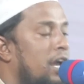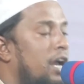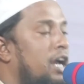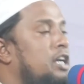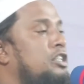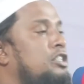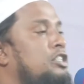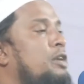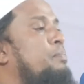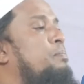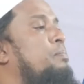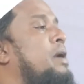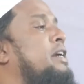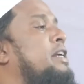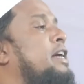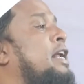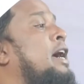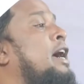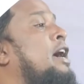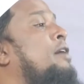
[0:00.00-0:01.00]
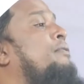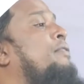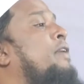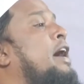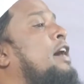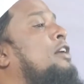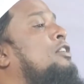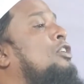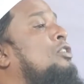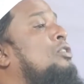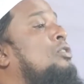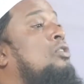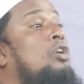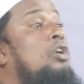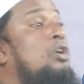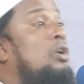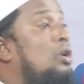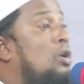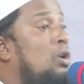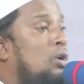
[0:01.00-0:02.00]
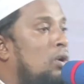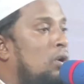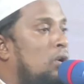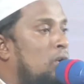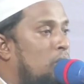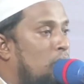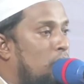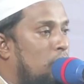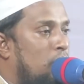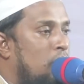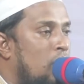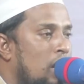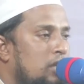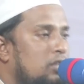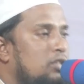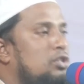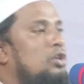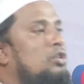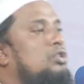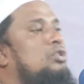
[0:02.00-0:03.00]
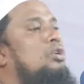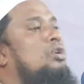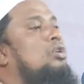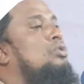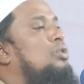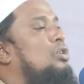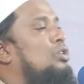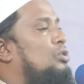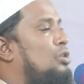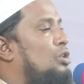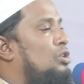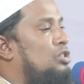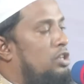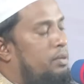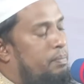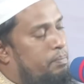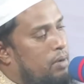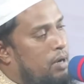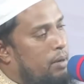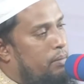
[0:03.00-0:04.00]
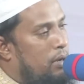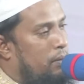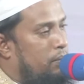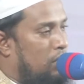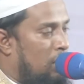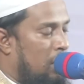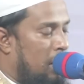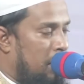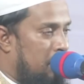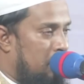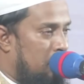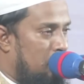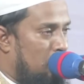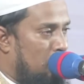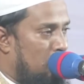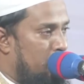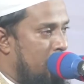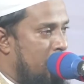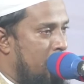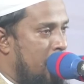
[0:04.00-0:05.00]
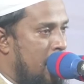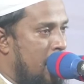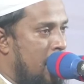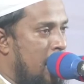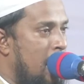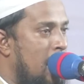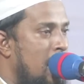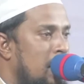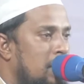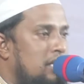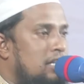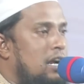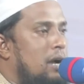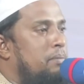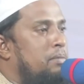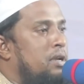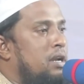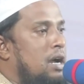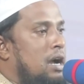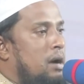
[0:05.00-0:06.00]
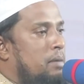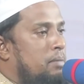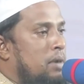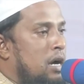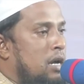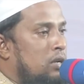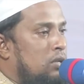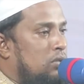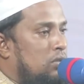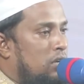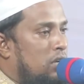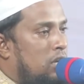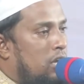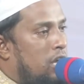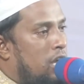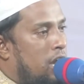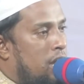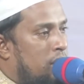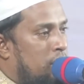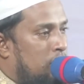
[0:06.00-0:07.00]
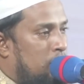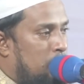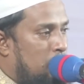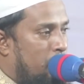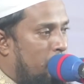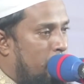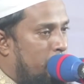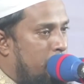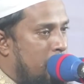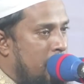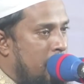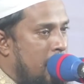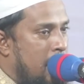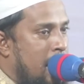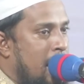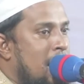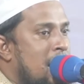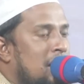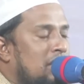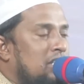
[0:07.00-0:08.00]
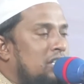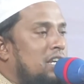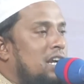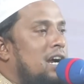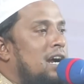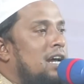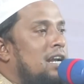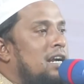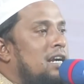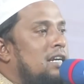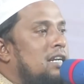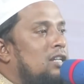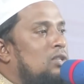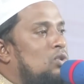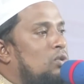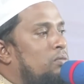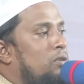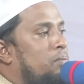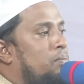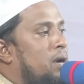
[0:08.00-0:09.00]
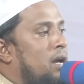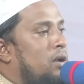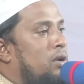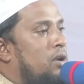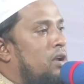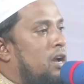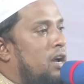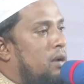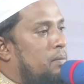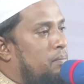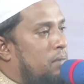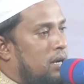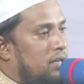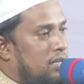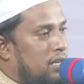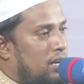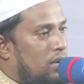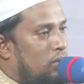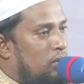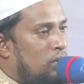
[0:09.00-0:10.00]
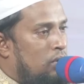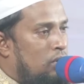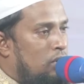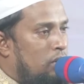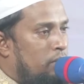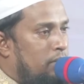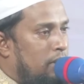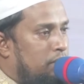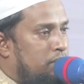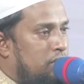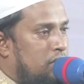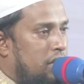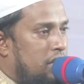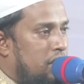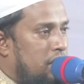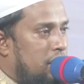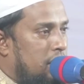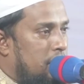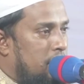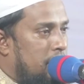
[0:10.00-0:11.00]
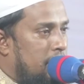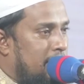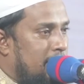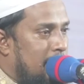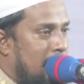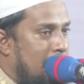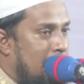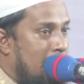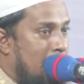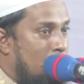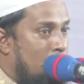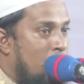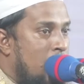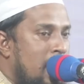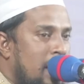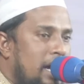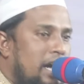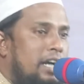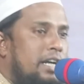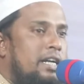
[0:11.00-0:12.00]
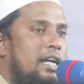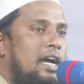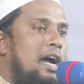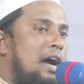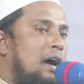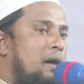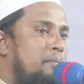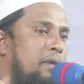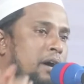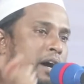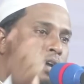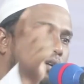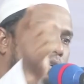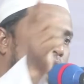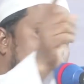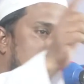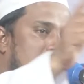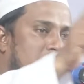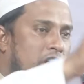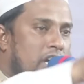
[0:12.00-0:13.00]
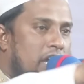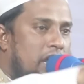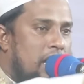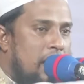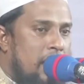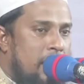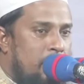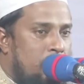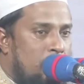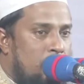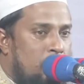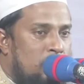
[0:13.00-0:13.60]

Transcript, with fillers: এই জিব্বাটার হেফাজত করো যত্র তত্র জিব্বা ব্যবহার করবা না স্বামীর আমানতে খেয়ানত করবা না চেহারাটা তুমি বারোই হার বাজারে অন্য ব্যবসায়ীকে দেখাও এটা আমানতের খেয়ান